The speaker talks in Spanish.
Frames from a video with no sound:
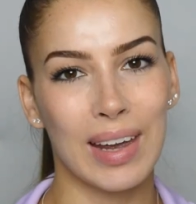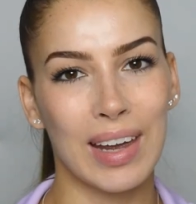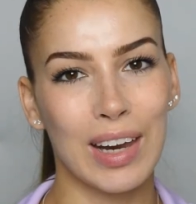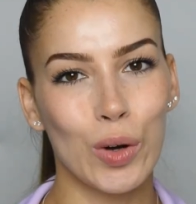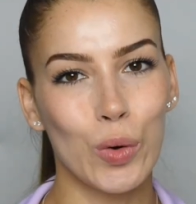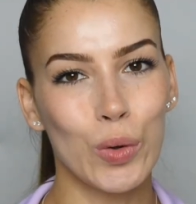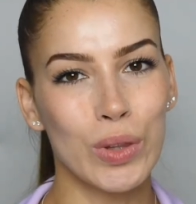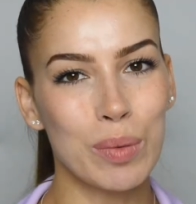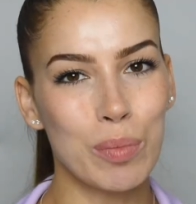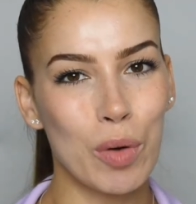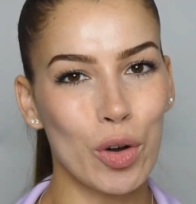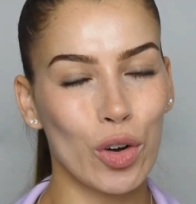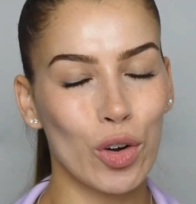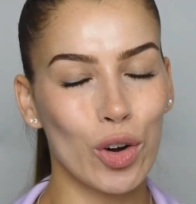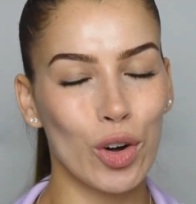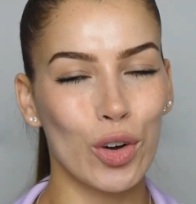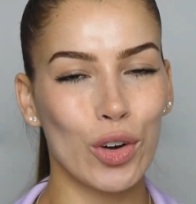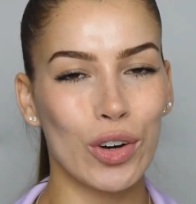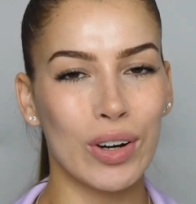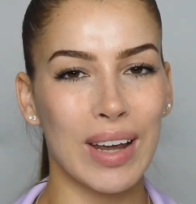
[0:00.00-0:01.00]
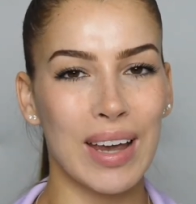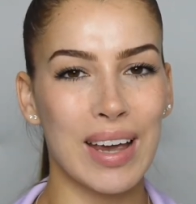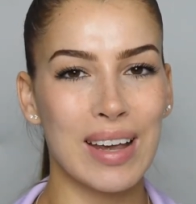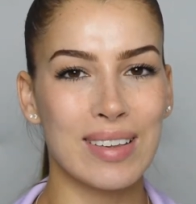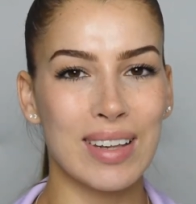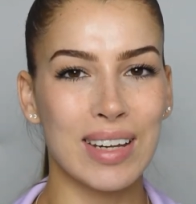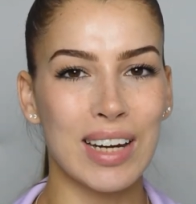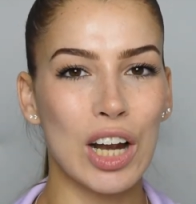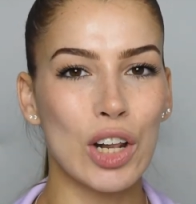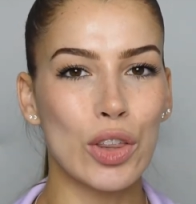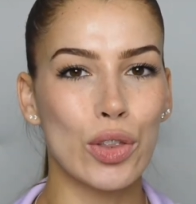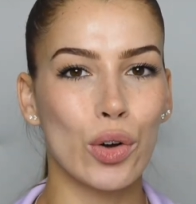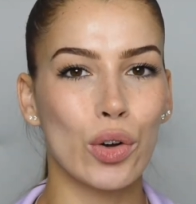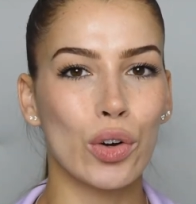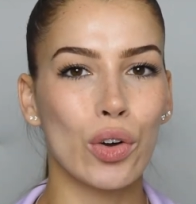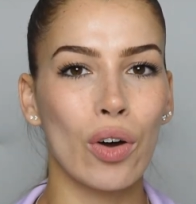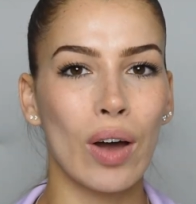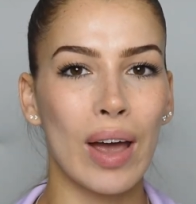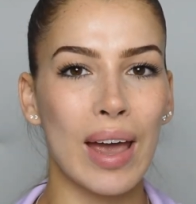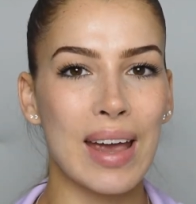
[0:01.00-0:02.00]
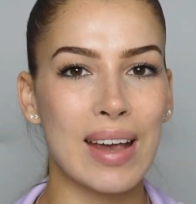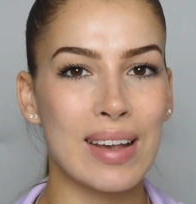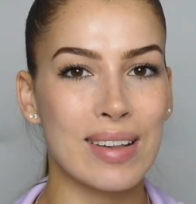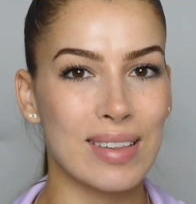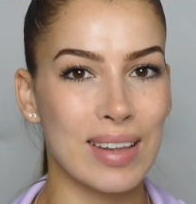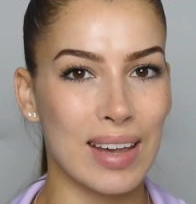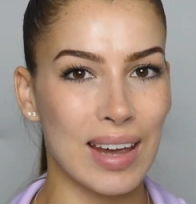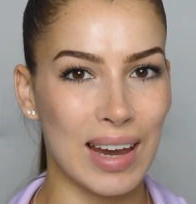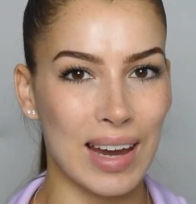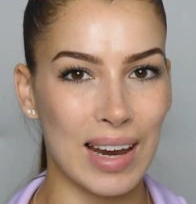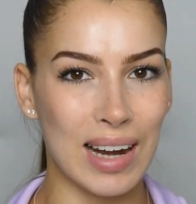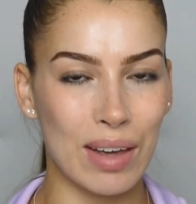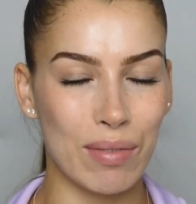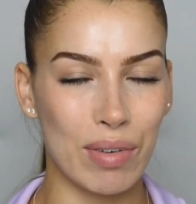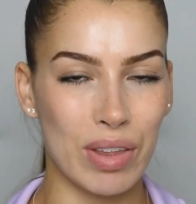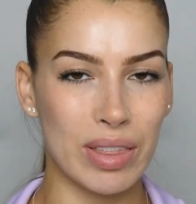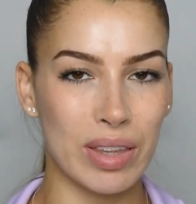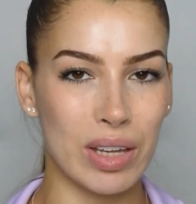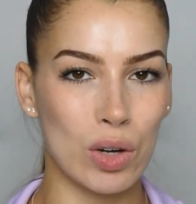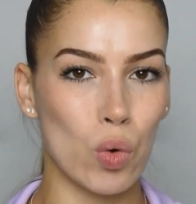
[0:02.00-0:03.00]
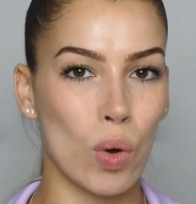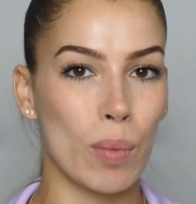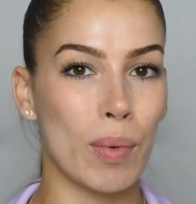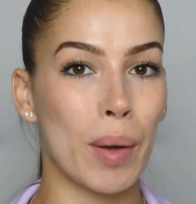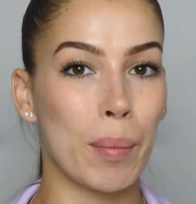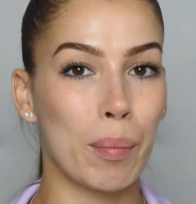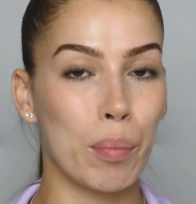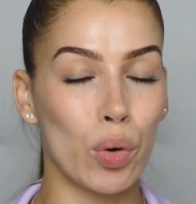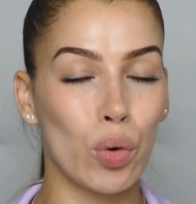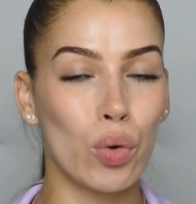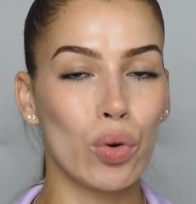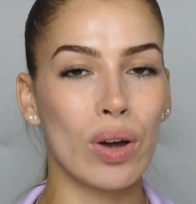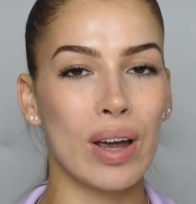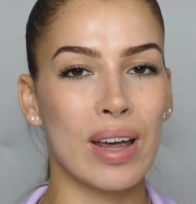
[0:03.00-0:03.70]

El último color es en el tono SL29 Blue,